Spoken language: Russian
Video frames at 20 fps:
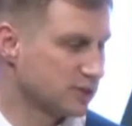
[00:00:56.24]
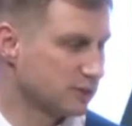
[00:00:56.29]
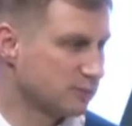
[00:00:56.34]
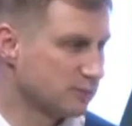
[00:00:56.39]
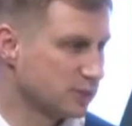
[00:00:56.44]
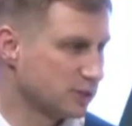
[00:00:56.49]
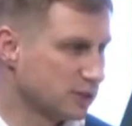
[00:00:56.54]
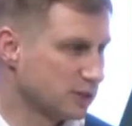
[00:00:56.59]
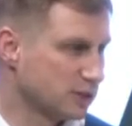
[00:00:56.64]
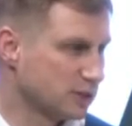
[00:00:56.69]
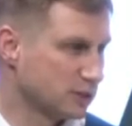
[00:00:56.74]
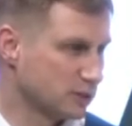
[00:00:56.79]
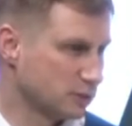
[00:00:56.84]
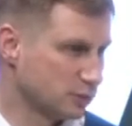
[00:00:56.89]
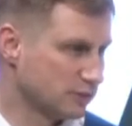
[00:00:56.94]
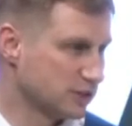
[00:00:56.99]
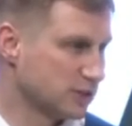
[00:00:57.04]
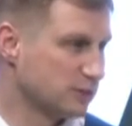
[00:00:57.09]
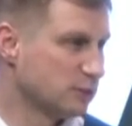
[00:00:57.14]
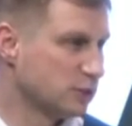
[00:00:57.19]
было
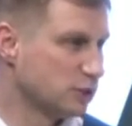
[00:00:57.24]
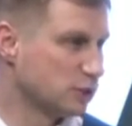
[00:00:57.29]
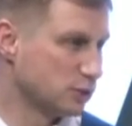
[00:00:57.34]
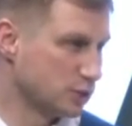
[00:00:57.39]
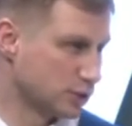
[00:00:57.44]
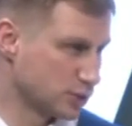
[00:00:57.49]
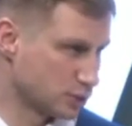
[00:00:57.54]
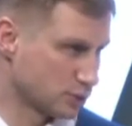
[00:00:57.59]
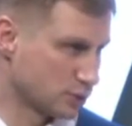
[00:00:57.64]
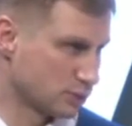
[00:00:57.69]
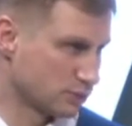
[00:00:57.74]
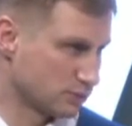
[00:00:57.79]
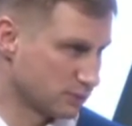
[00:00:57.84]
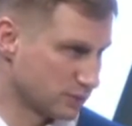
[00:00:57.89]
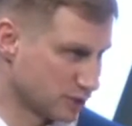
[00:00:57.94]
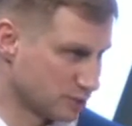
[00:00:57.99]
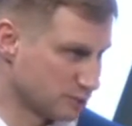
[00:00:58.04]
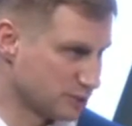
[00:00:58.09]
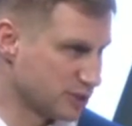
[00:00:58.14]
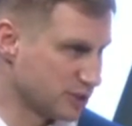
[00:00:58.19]
уведомлено лицо,
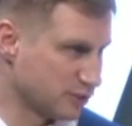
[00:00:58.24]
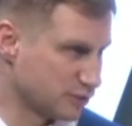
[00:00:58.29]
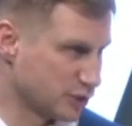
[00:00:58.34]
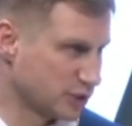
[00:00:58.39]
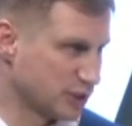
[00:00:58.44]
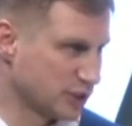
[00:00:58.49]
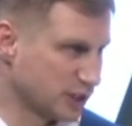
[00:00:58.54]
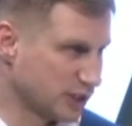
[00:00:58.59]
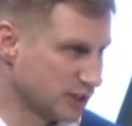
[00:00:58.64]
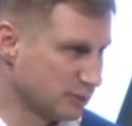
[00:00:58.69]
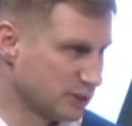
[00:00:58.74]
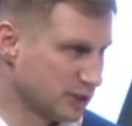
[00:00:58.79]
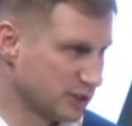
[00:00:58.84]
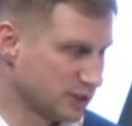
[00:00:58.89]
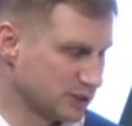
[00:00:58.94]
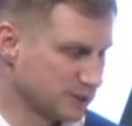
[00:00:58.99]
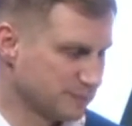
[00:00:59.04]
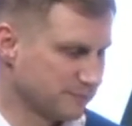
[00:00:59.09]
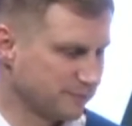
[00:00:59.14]
разместившее такие объекты.